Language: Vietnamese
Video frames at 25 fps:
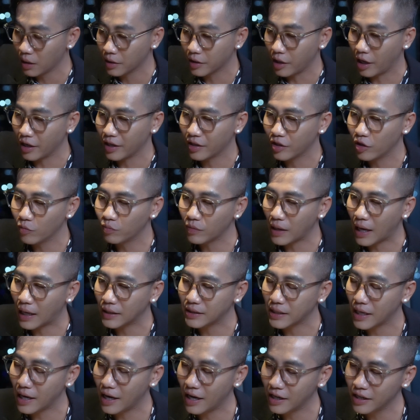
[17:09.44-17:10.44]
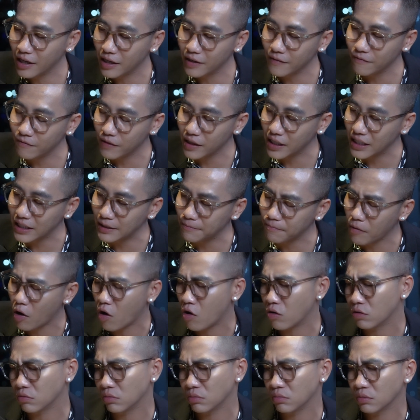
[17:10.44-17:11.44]
rồi chúng ta sẽ đến với
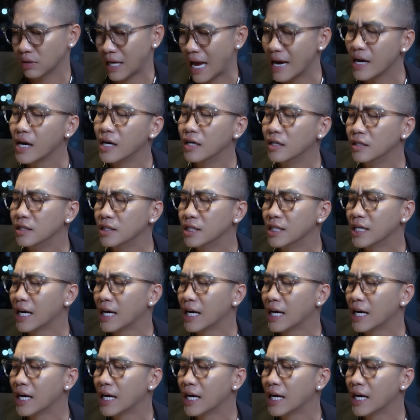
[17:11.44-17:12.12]
món cá ngừ